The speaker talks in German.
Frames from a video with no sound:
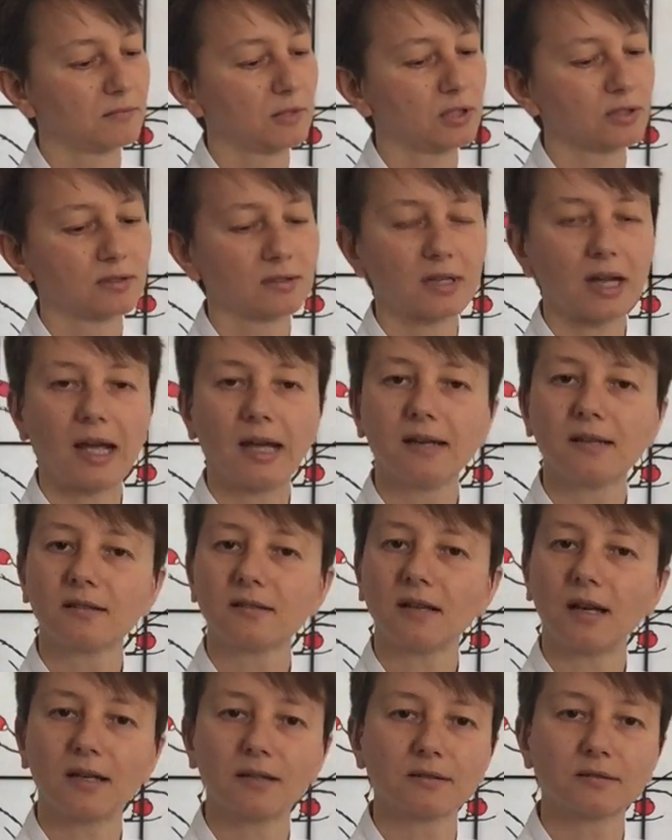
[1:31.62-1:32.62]
ist
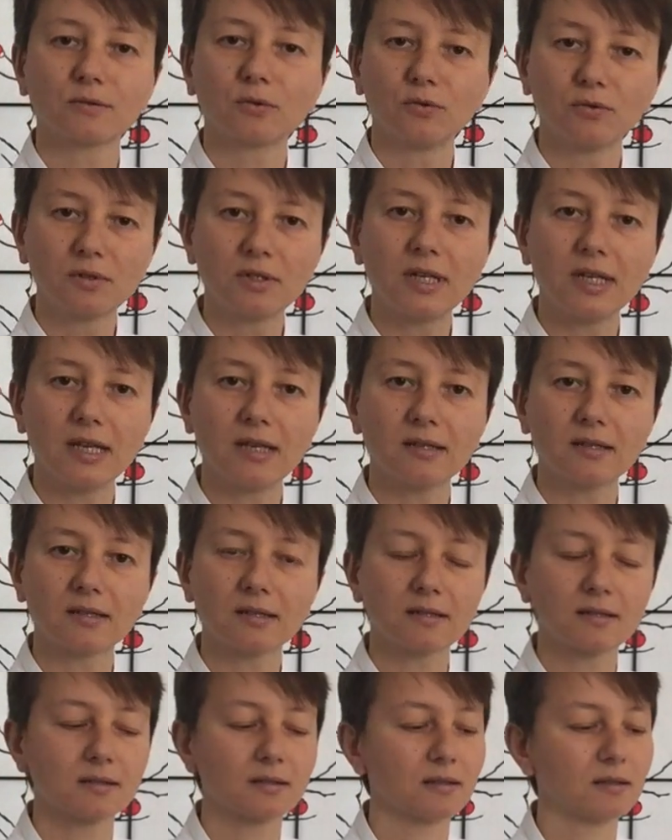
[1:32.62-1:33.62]
eines, ein
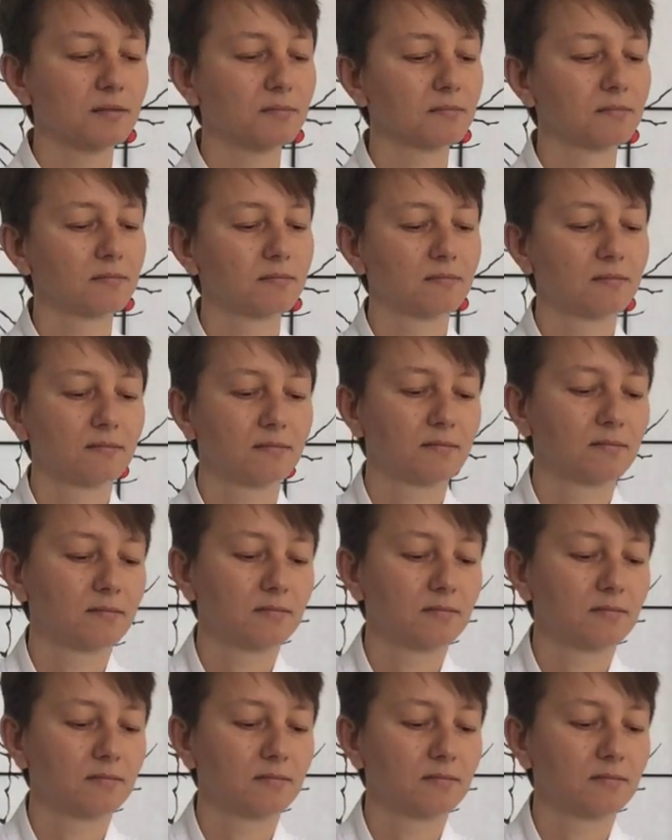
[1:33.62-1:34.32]
grundlegendes im,